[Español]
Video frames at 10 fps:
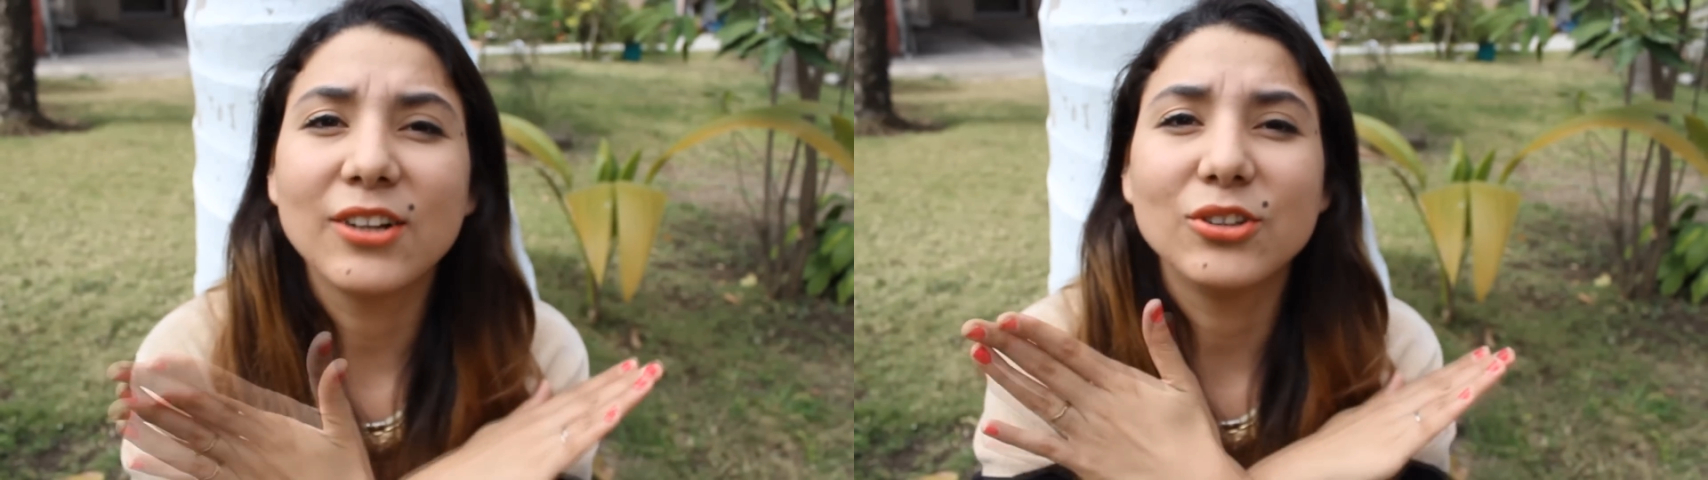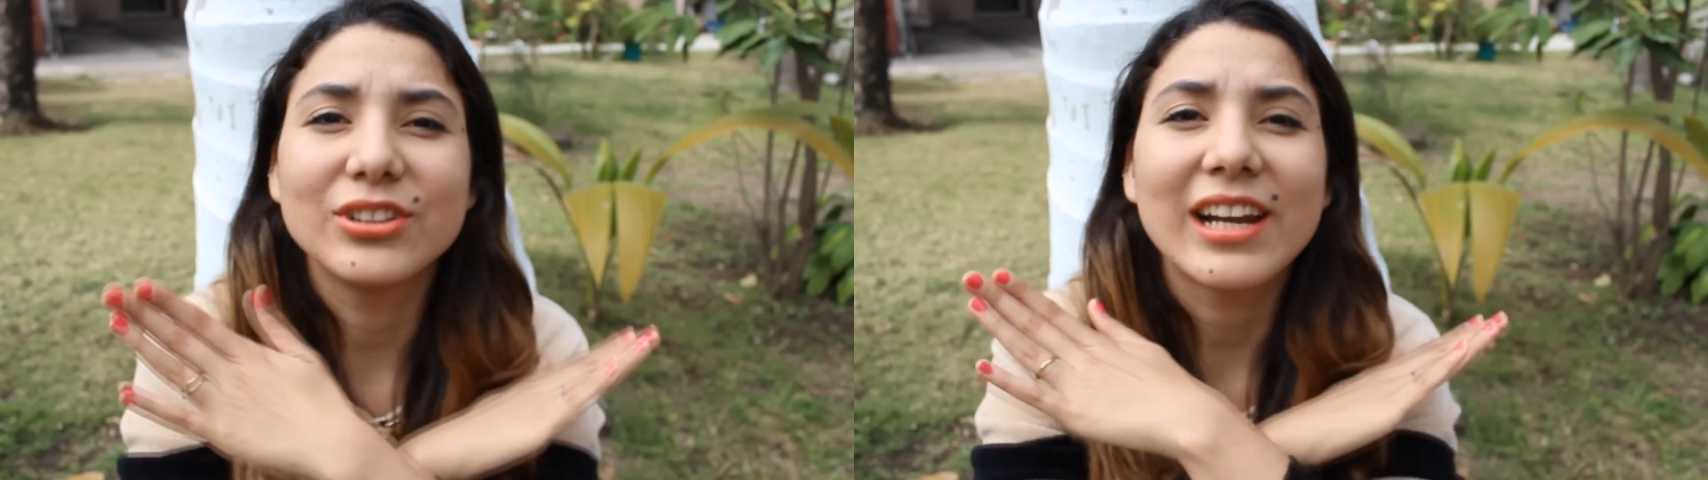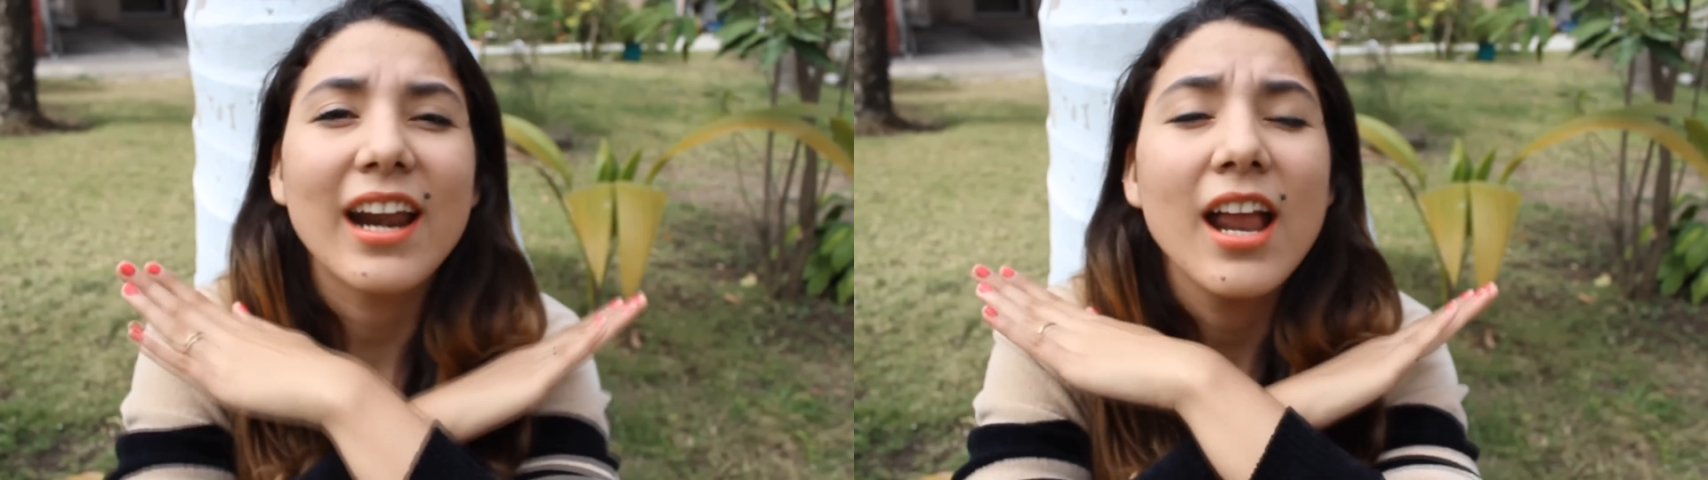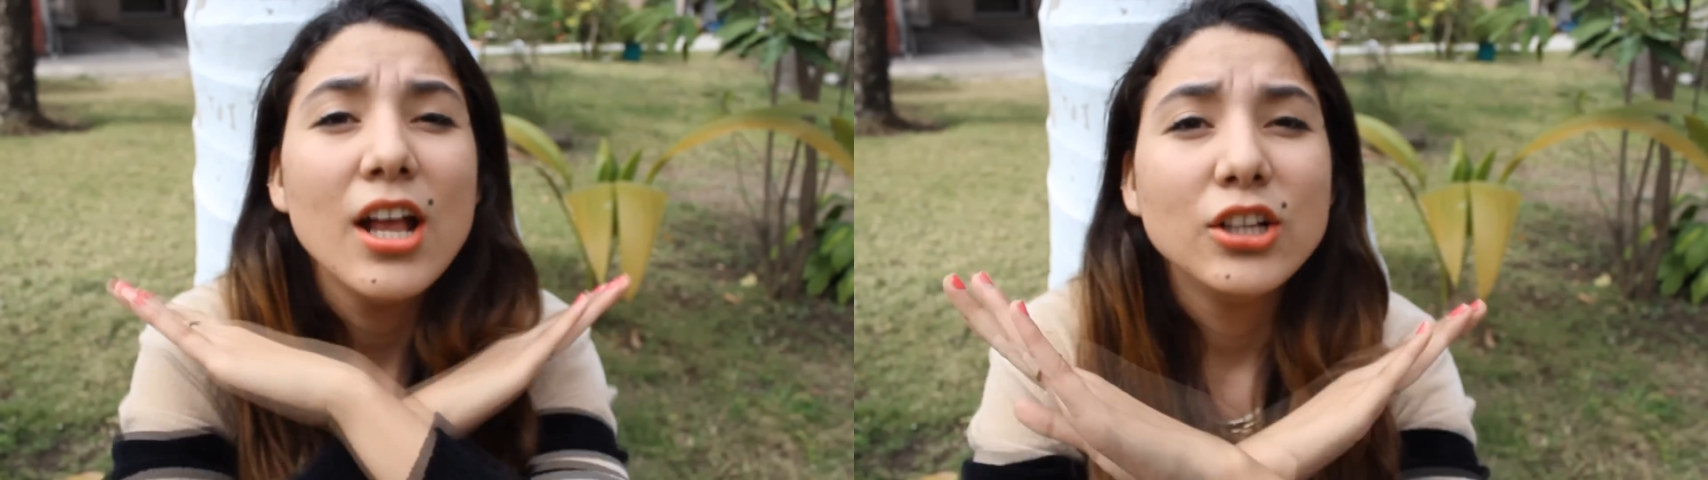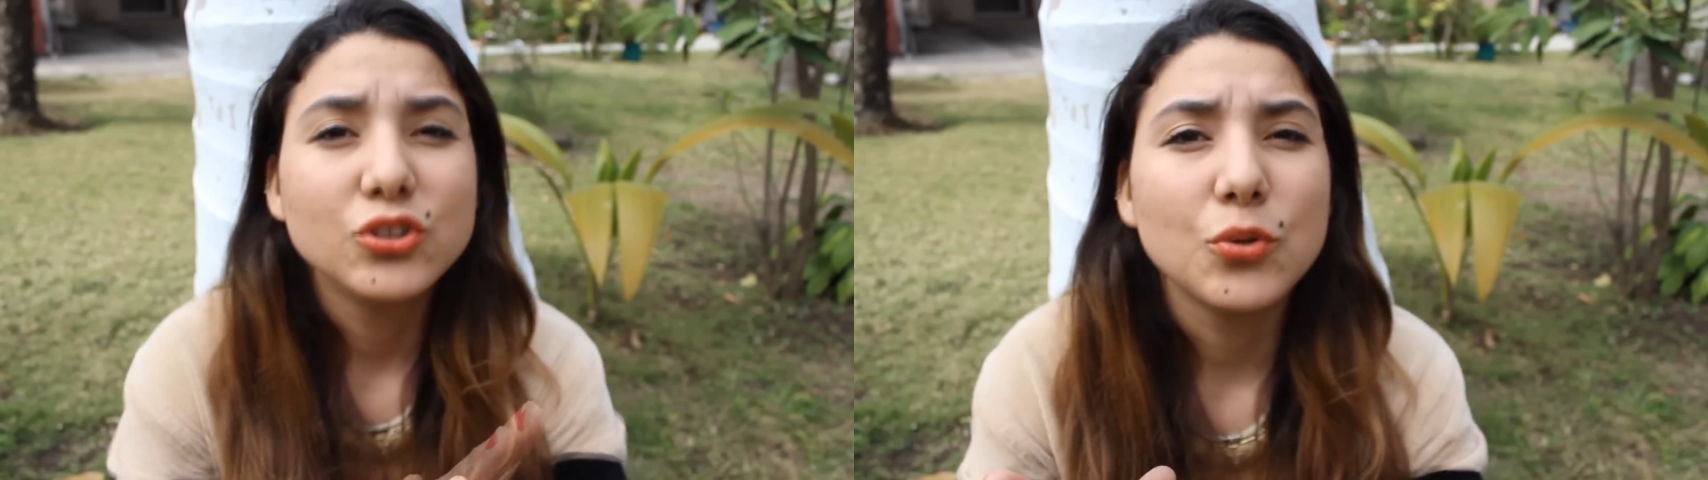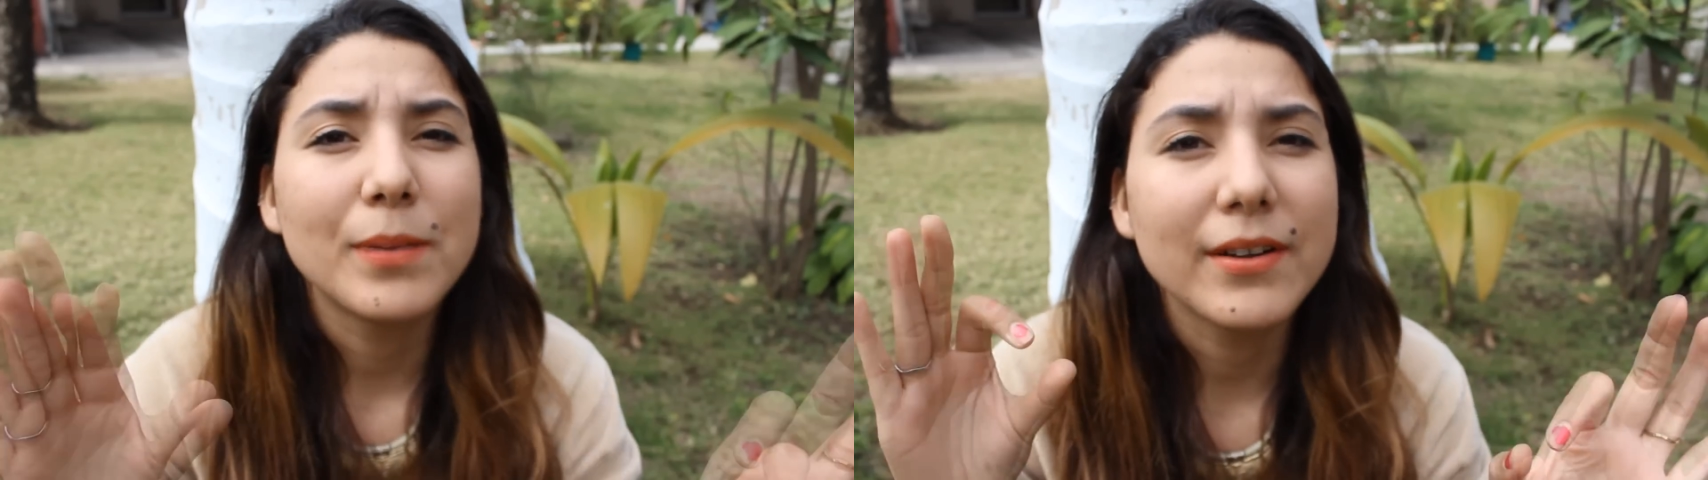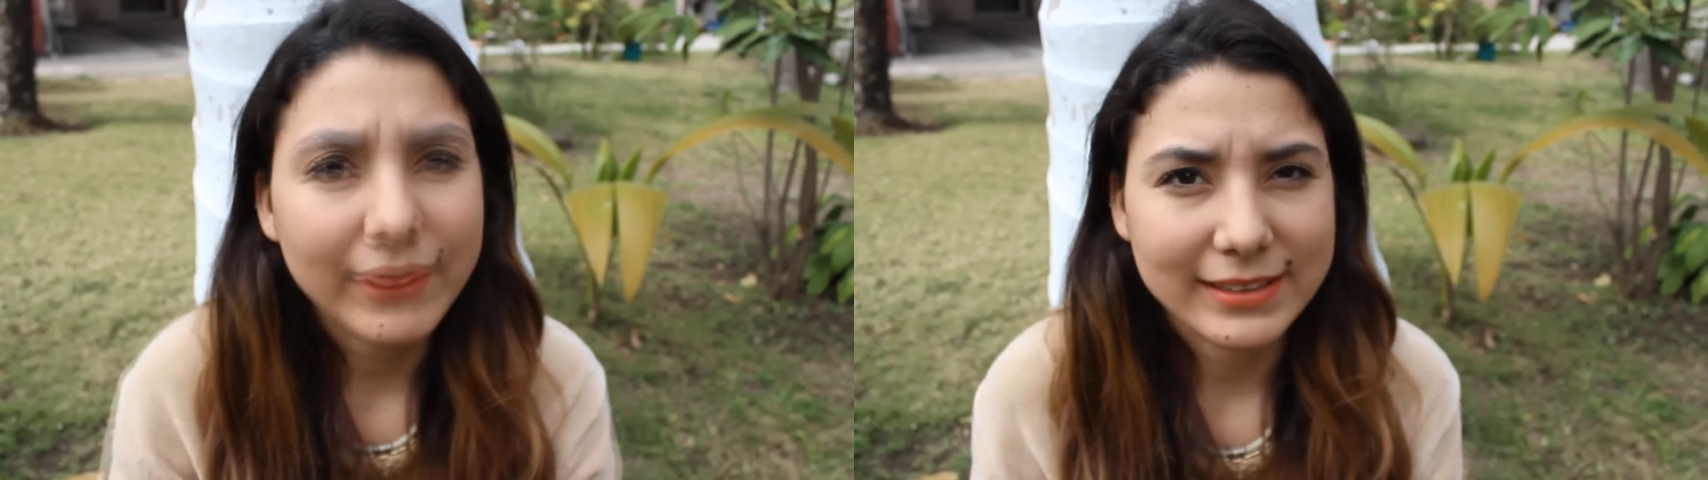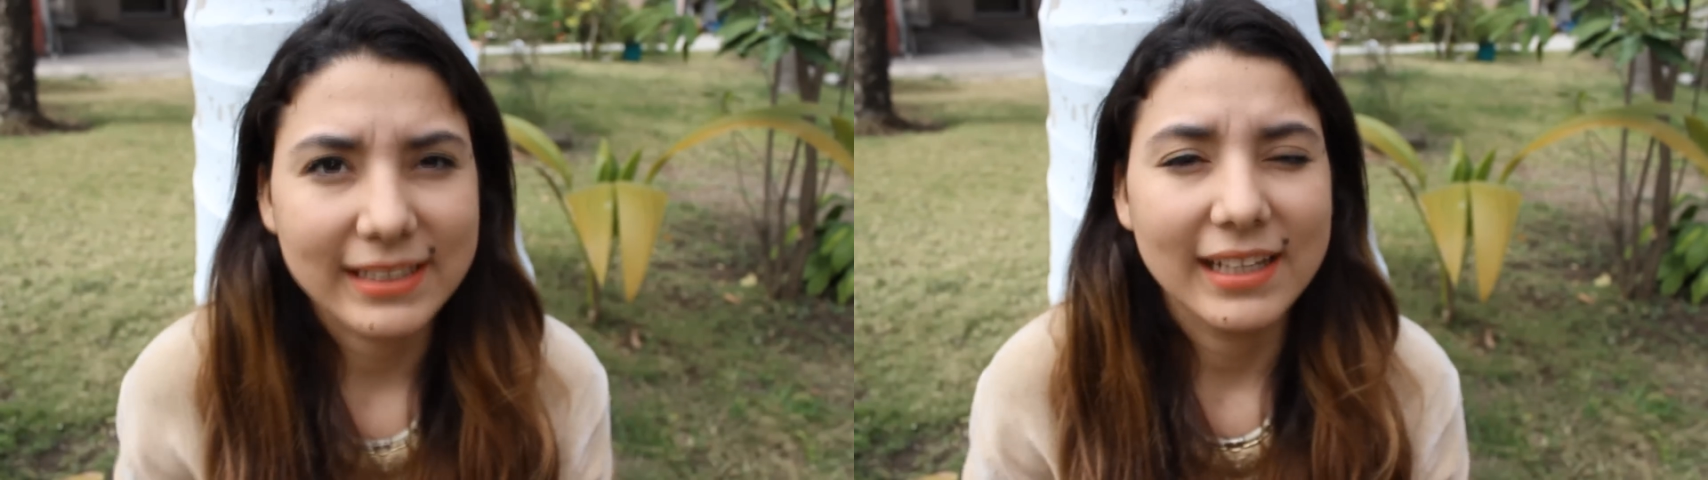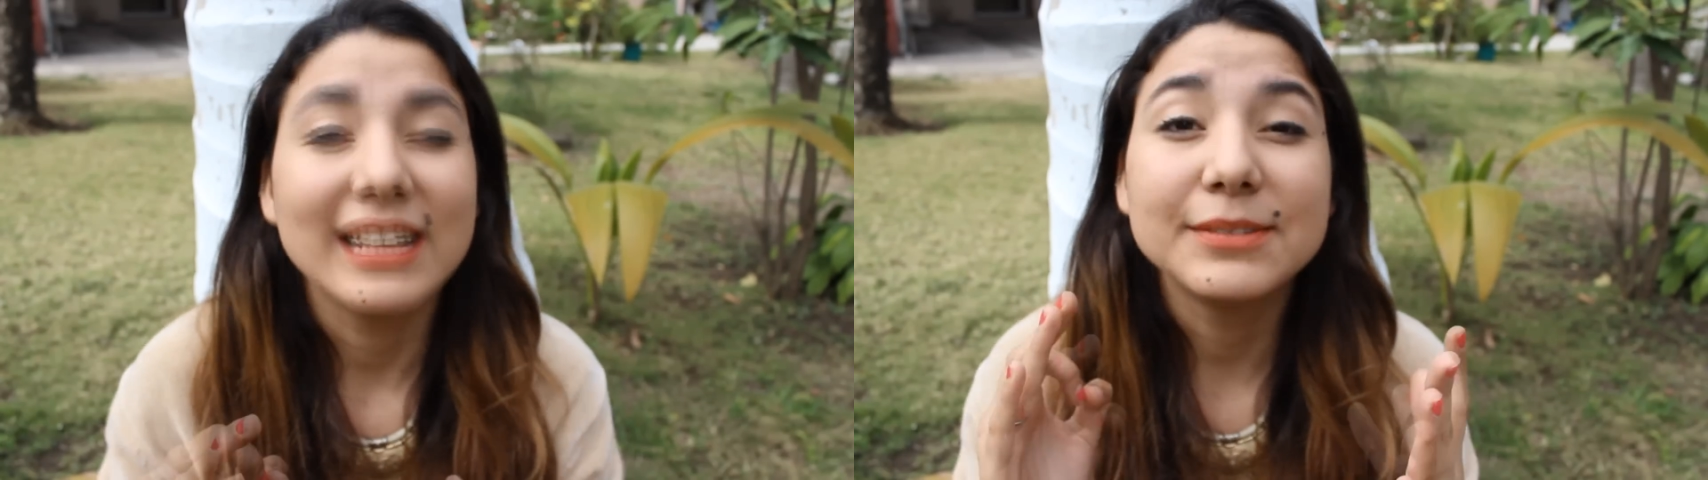encontrar súper fácil.